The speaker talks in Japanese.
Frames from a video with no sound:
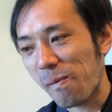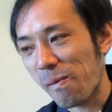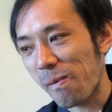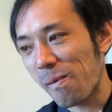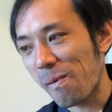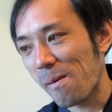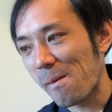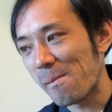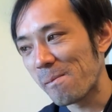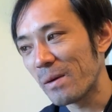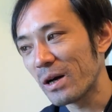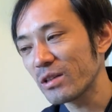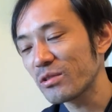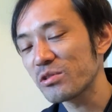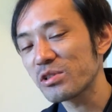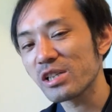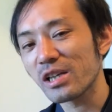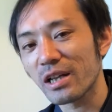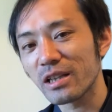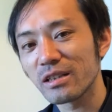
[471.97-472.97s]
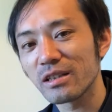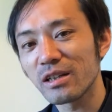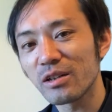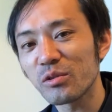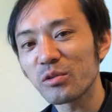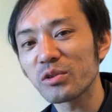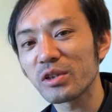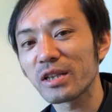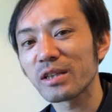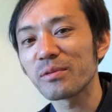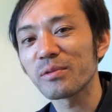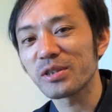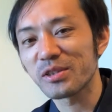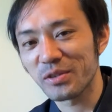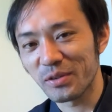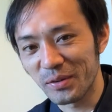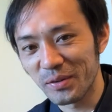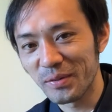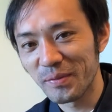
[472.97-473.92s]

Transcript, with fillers: うん、毎年ややることやってますよ